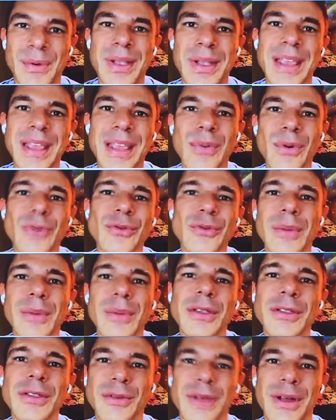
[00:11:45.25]
eu queria construir
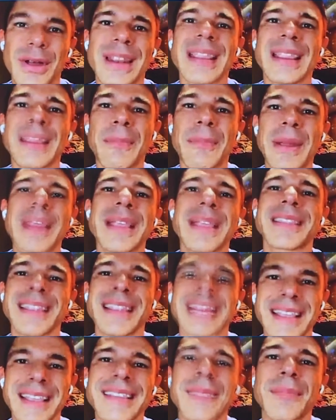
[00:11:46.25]
minha história independente
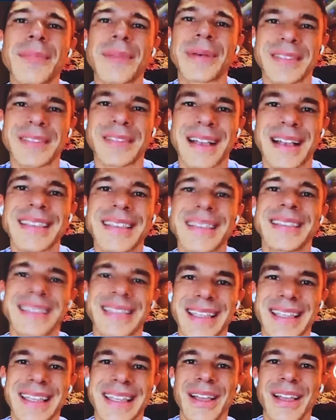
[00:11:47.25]
da deles, apesar de
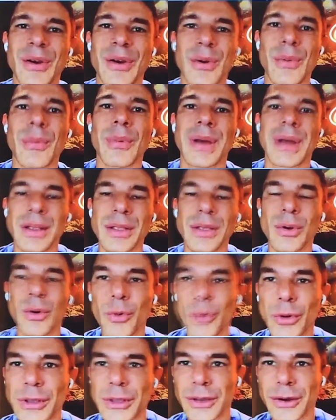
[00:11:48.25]
ter um grande
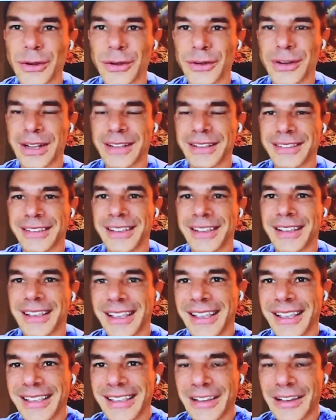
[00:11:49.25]
orgulho de onde eu nasci,
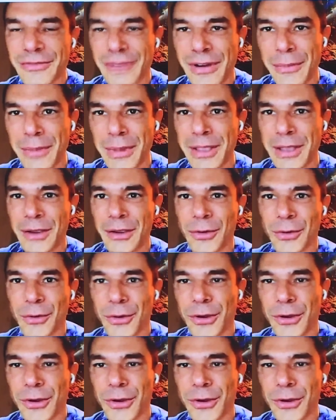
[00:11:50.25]
da família que eu,